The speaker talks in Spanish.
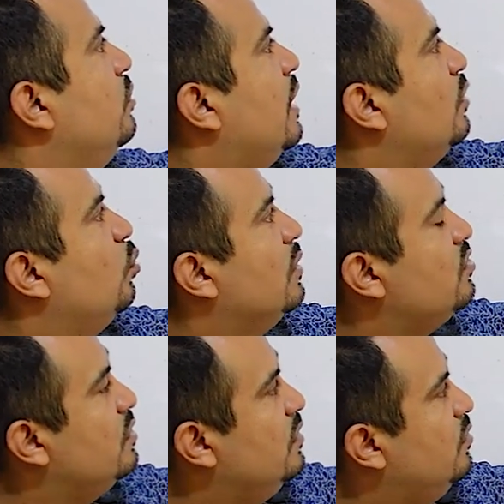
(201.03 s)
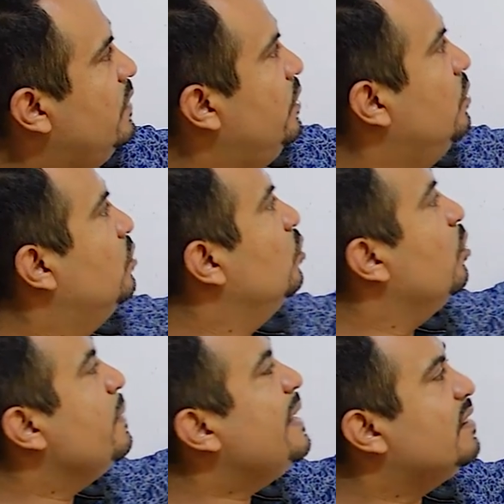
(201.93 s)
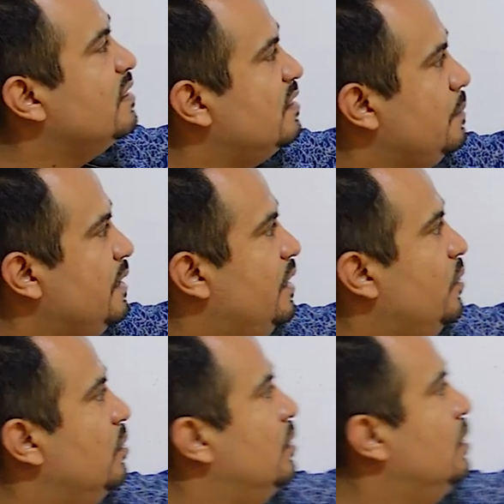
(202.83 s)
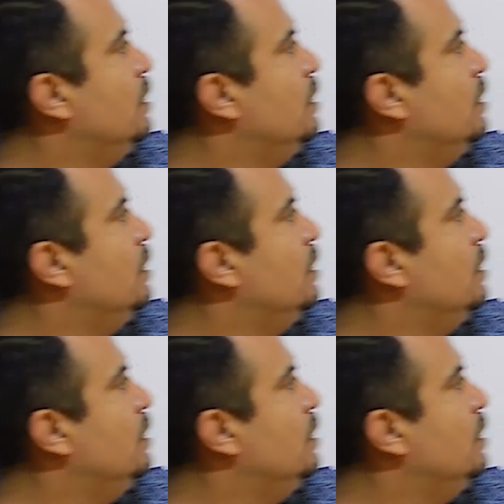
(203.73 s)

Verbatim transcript: do not watch this video. Tú no miras este video.